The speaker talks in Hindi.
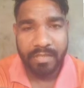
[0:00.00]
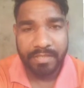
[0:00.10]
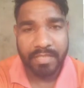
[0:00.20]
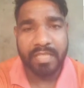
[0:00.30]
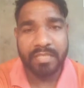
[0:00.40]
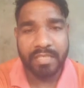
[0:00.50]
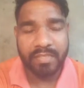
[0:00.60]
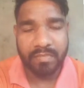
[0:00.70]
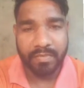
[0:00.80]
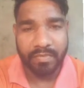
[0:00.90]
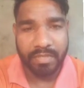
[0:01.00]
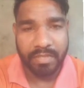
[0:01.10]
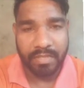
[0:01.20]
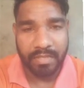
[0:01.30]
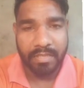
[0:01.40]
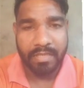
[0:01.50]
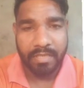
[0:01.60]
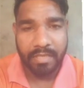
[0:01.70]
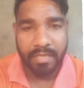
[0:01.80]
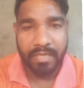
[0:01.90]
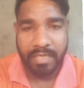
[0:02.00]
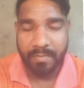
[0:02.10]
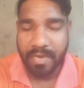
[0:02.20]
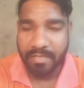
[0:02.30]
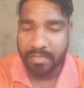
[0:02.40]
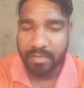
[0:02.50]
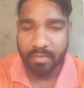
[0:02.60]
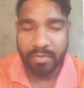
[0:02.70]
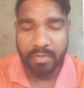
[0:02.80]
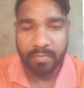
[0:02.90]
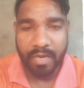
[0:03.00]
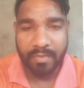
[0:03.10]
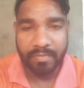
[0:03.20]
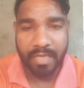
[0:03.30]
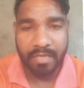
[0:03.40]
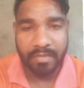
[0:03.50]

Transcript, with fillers: सादे ड्रेस में पहुंची थी इनके पास न तो कोई यूनिफॉर्म था